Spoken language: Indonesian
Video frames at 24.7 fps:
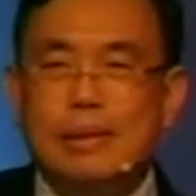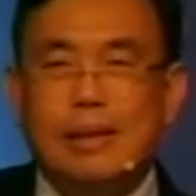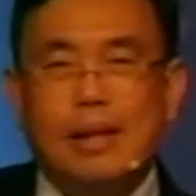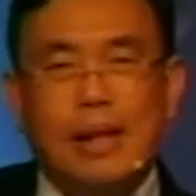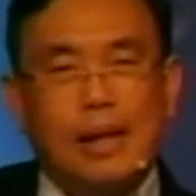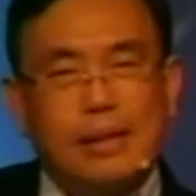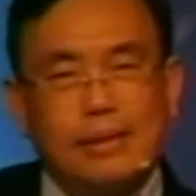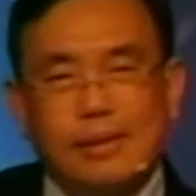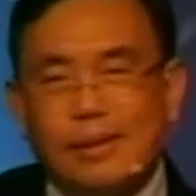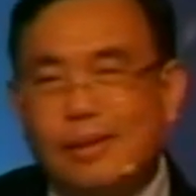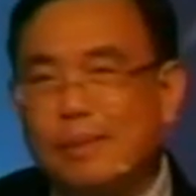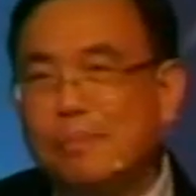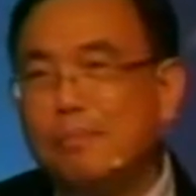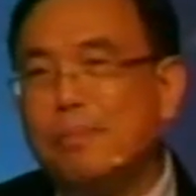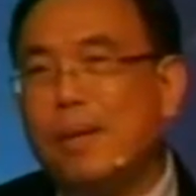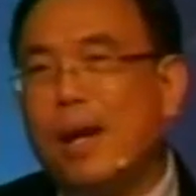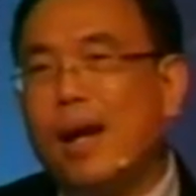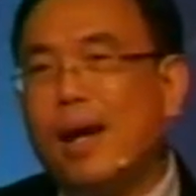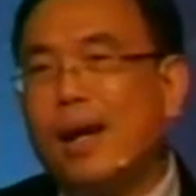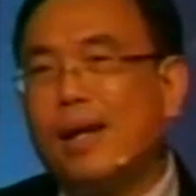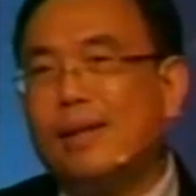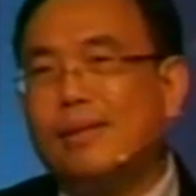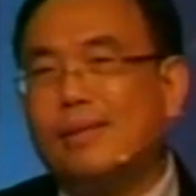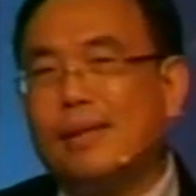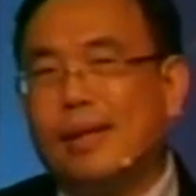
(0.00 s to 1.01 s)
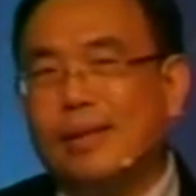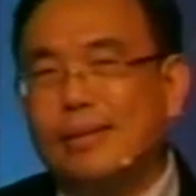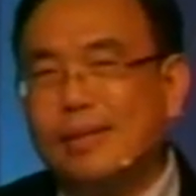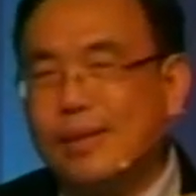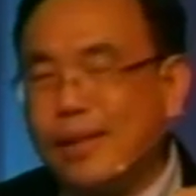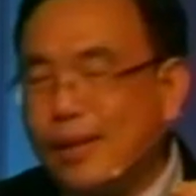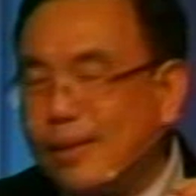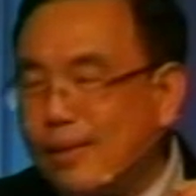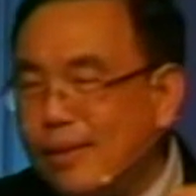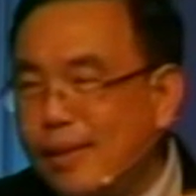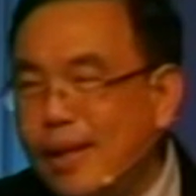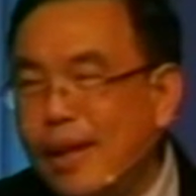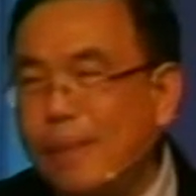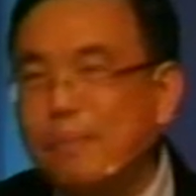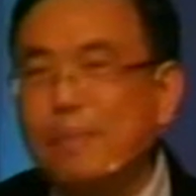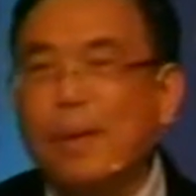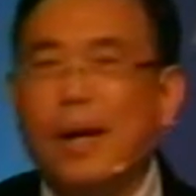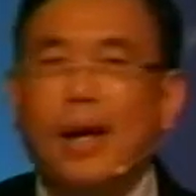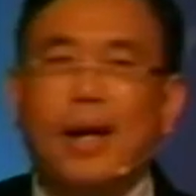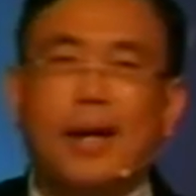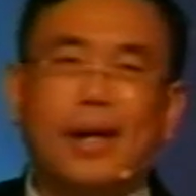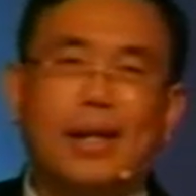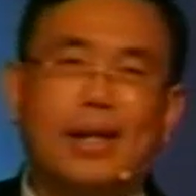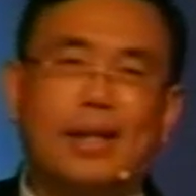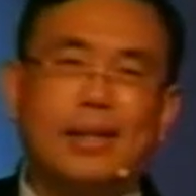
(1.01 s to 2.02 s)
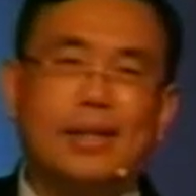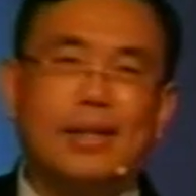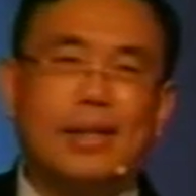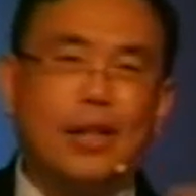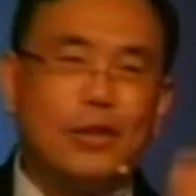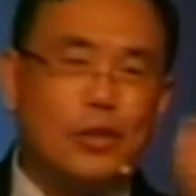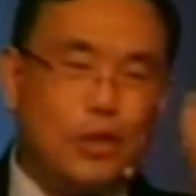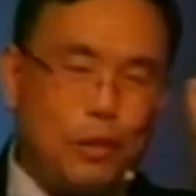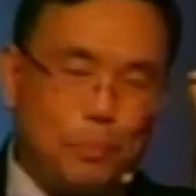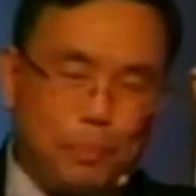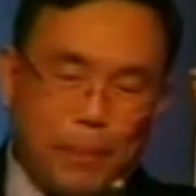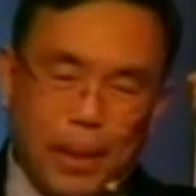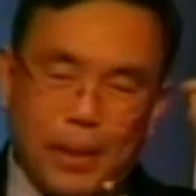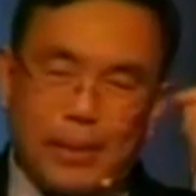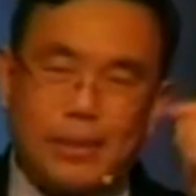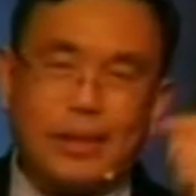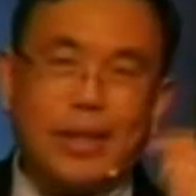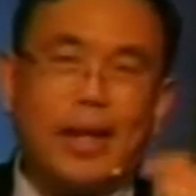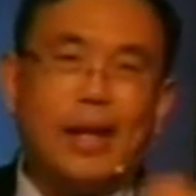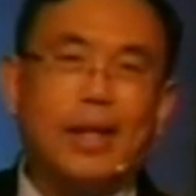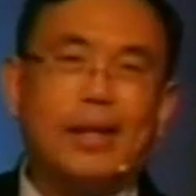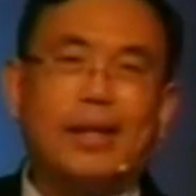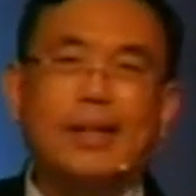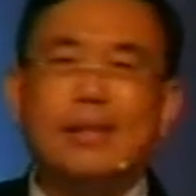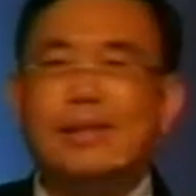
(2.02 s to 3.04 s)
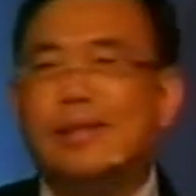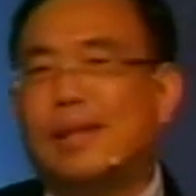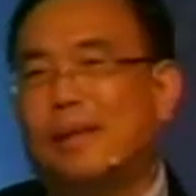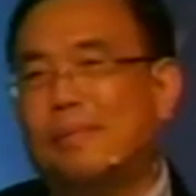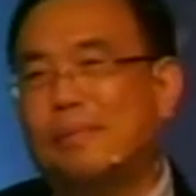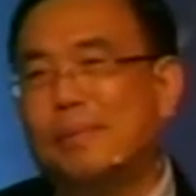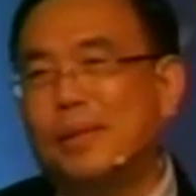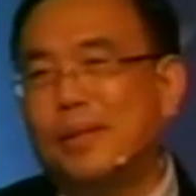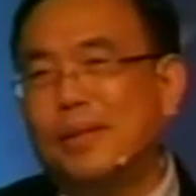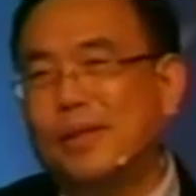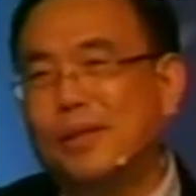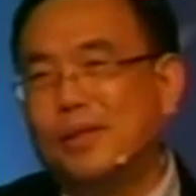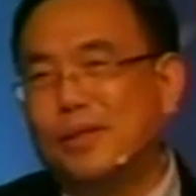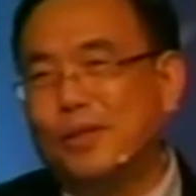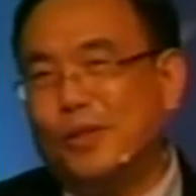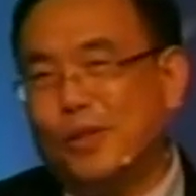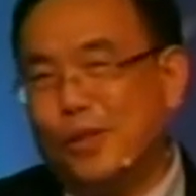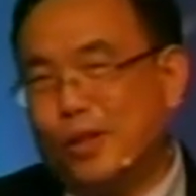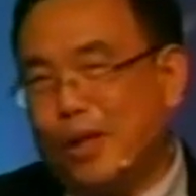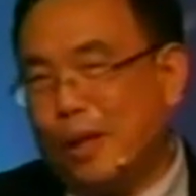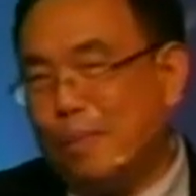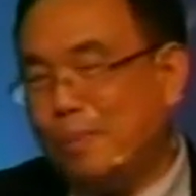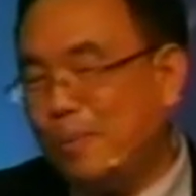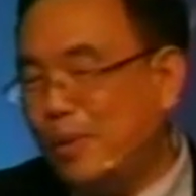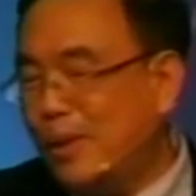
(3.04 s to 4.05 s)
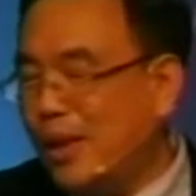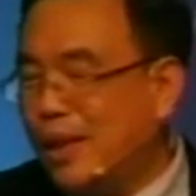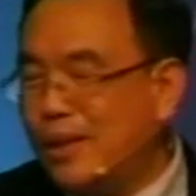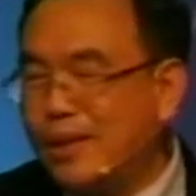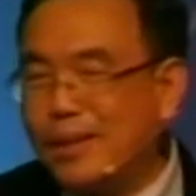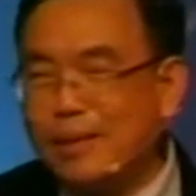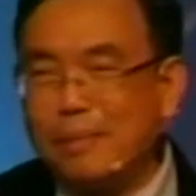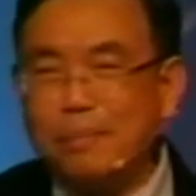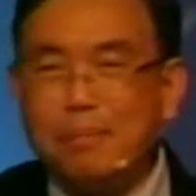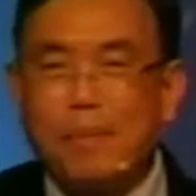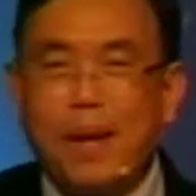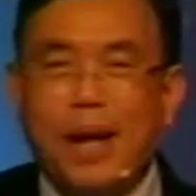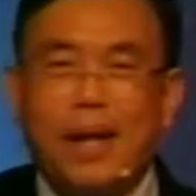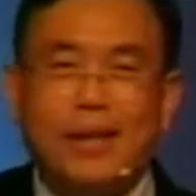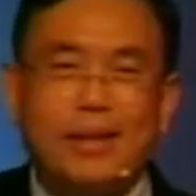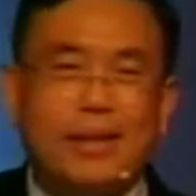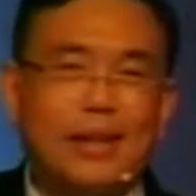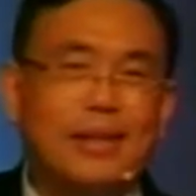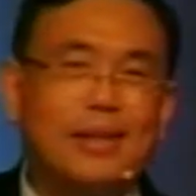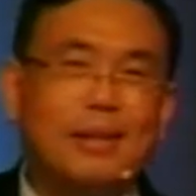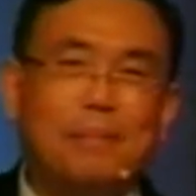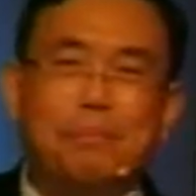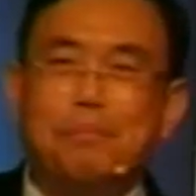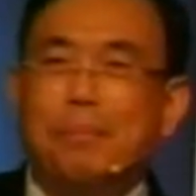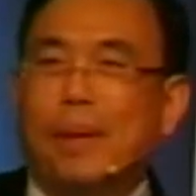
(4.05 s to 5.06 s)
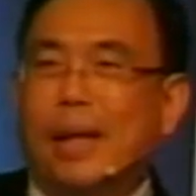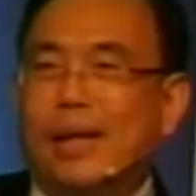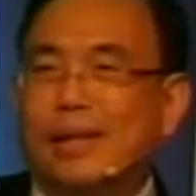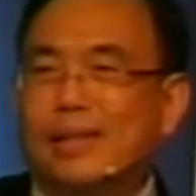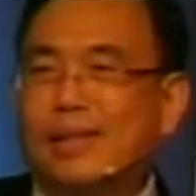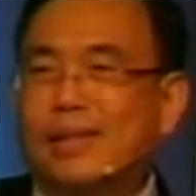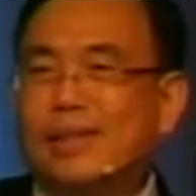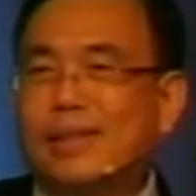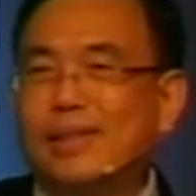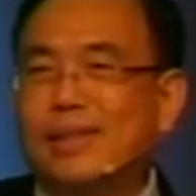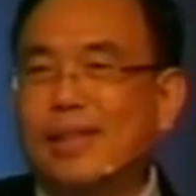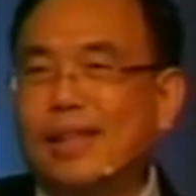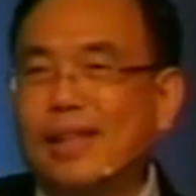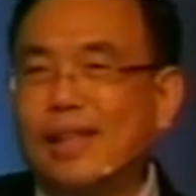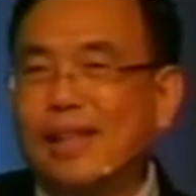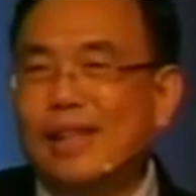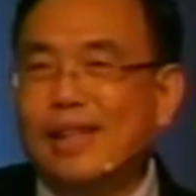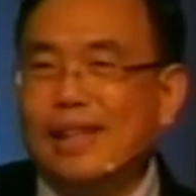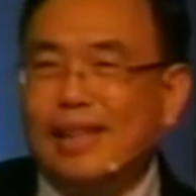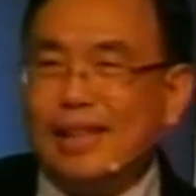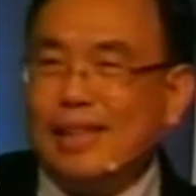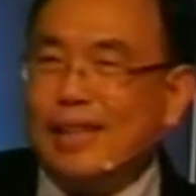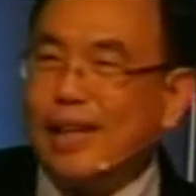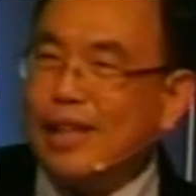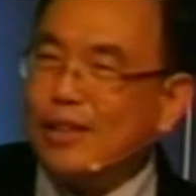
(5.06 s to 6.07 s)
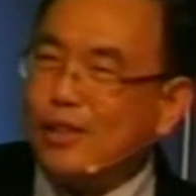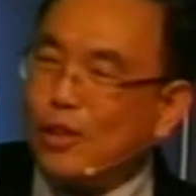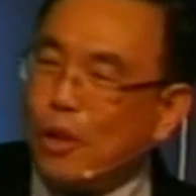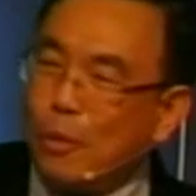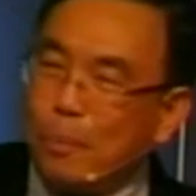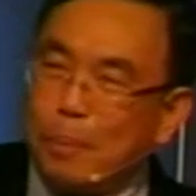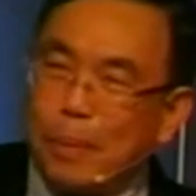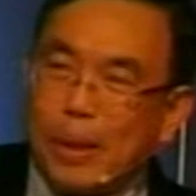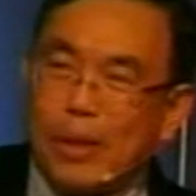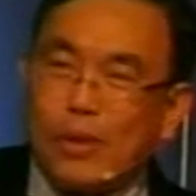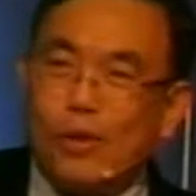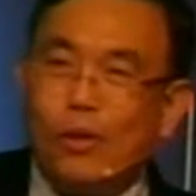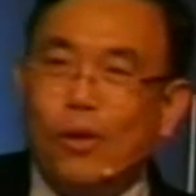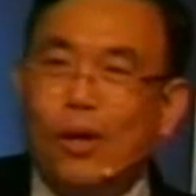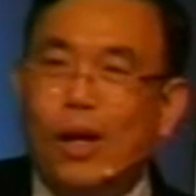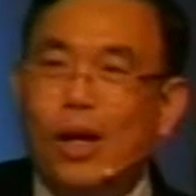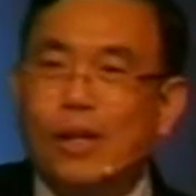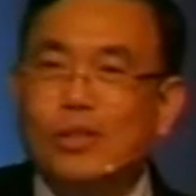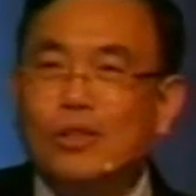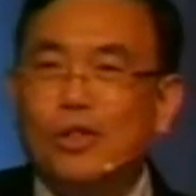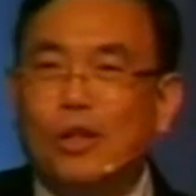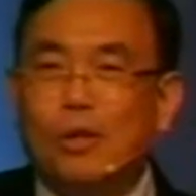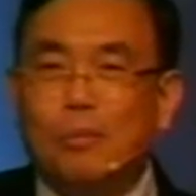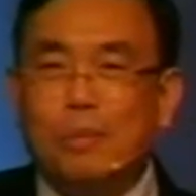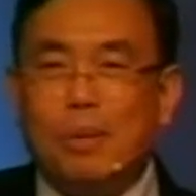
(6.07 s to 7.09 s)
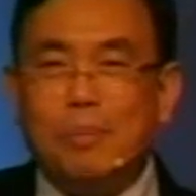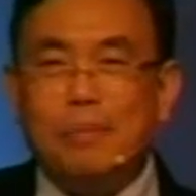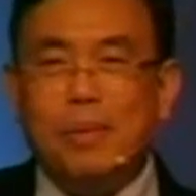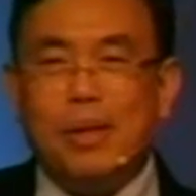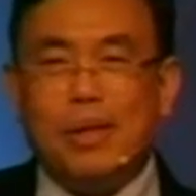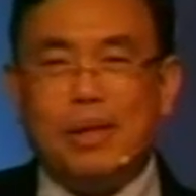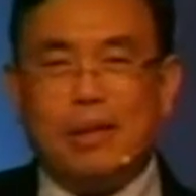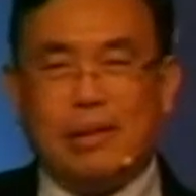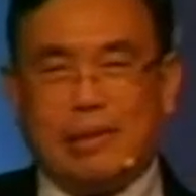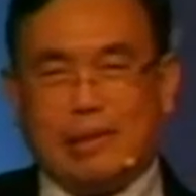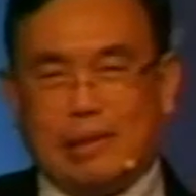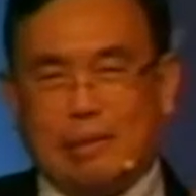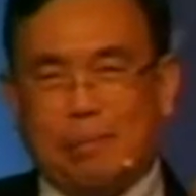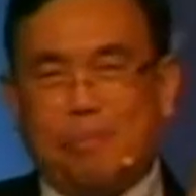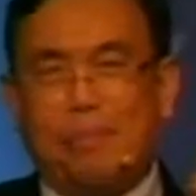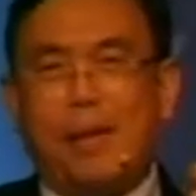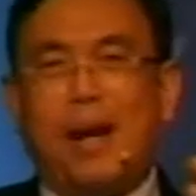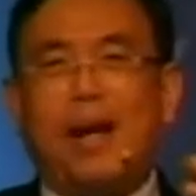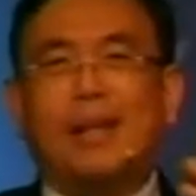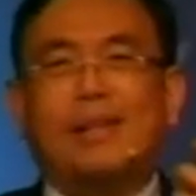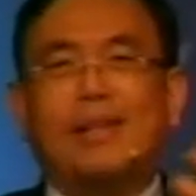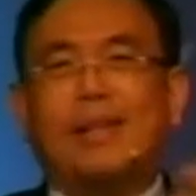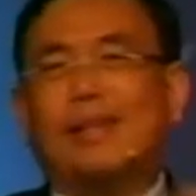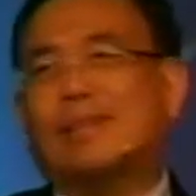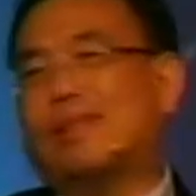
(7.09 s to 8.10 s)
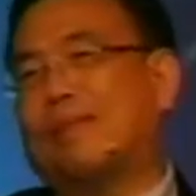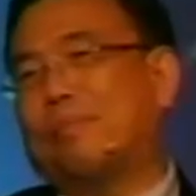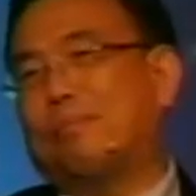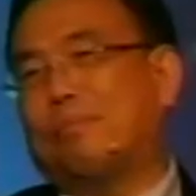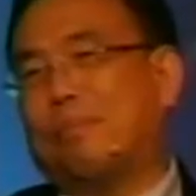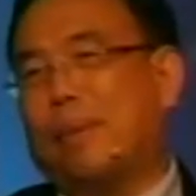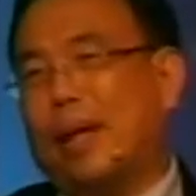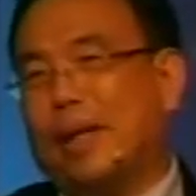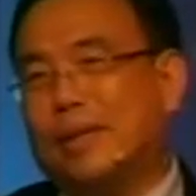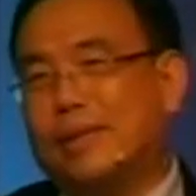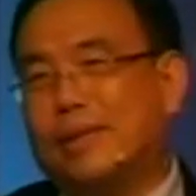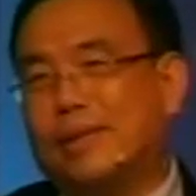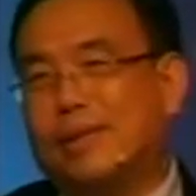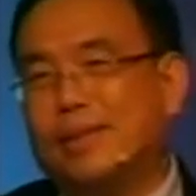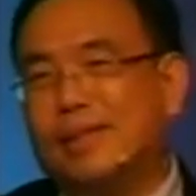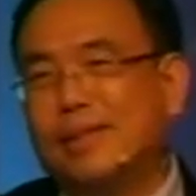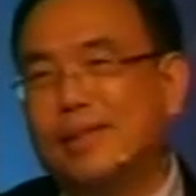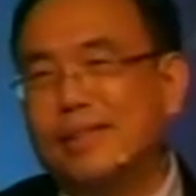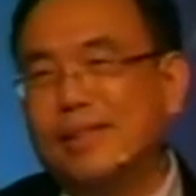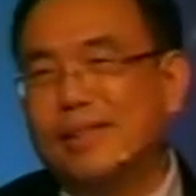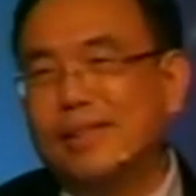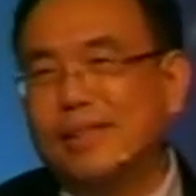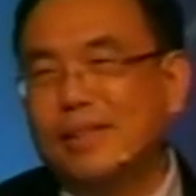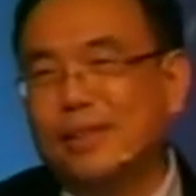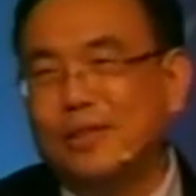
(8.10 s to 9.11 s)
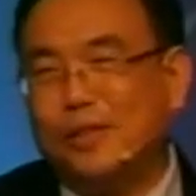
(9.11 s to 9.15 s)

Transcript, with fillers: dengan semangat dan setiap hari ketika saudara baca Alkitab, saudara punya semangat yang the best ketika saudara berdoa, saudara memiliki semangat yang the best.